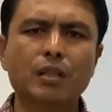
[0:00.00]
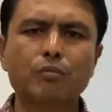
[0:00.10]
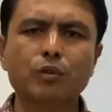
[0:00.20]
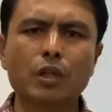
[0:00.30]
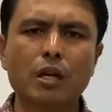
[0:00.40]

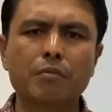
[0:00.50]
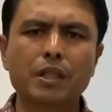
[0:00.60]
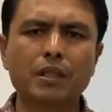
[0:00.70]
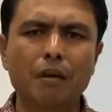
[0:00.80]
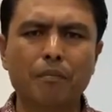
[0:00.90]
bulan,
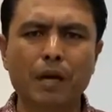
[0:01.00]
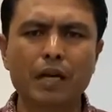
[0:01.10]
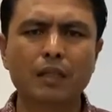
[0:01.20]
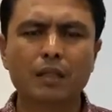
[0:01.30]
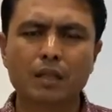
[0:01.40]
bintang
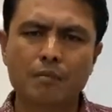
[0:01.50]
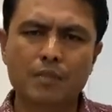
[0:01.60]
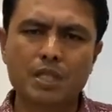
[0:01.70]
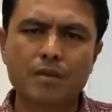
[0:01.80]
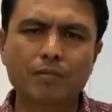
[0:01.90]
baik.
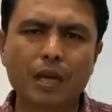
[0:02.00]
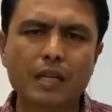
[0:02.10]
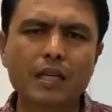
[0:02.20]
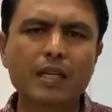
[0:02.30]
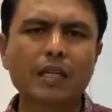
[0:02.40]
Mencipta
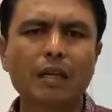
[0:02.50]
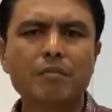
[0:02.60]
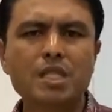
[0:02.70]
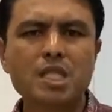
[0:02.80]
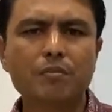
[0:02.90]
ikan,
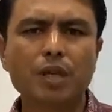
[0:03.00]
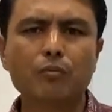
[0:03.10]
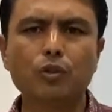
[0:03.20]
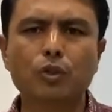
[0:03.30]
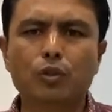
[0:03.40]
mencipta
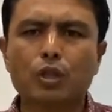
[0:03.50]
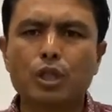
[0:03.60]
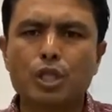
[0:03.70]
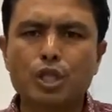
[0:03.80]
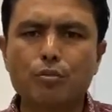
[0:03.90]

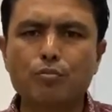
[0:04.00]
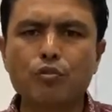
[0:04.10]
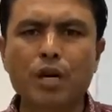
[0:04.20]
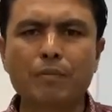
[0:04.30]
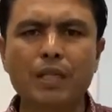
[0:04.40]
burung,
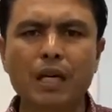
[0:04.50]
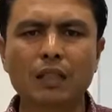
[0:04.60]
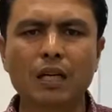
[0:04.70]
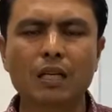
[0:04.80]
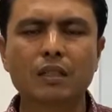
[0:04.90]
semua
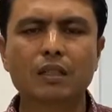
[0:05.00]
binatang.